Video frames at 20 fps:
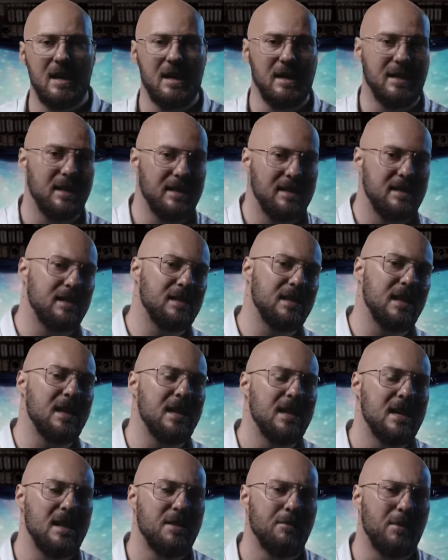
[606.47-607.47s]
i
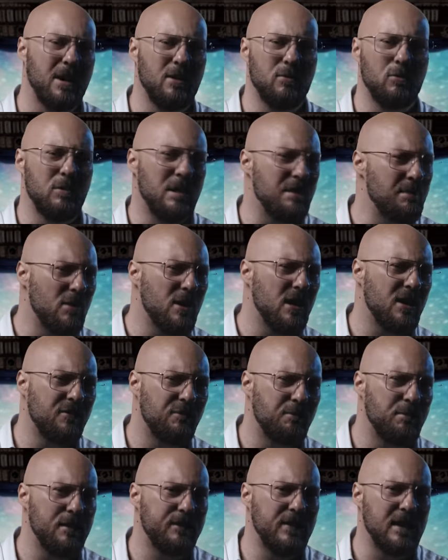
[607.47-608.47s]
decyzje mają głęboki
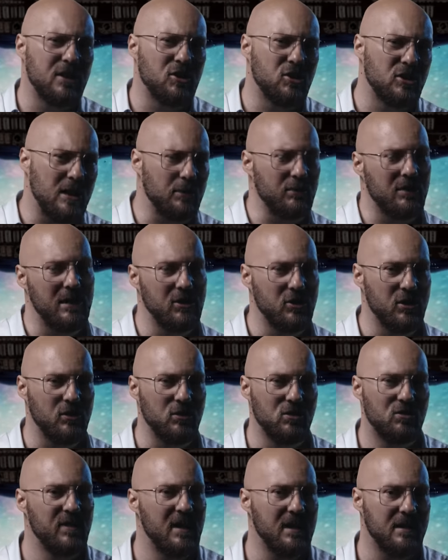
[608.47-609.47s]
wpływ na kształt
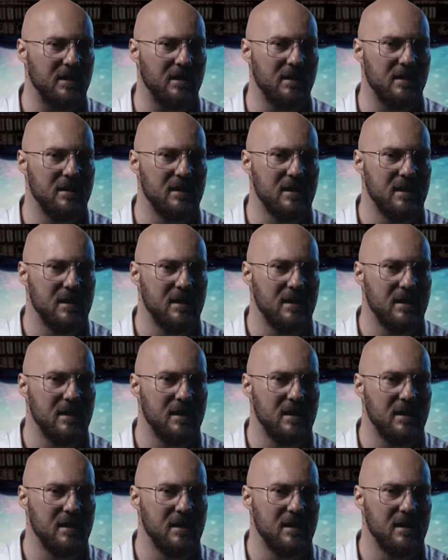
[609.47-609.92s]
naszego świata.